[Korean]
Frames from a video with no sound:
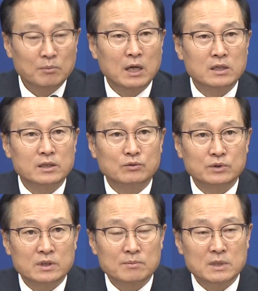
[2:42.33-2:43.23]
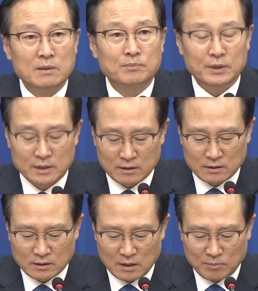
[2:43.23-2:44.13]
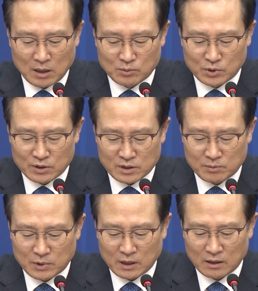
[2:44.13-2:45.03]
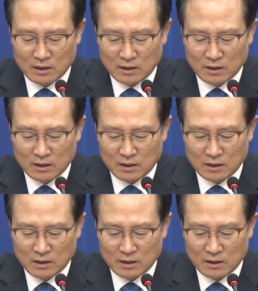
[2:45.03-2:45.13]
89.3%가 발부되었습니다.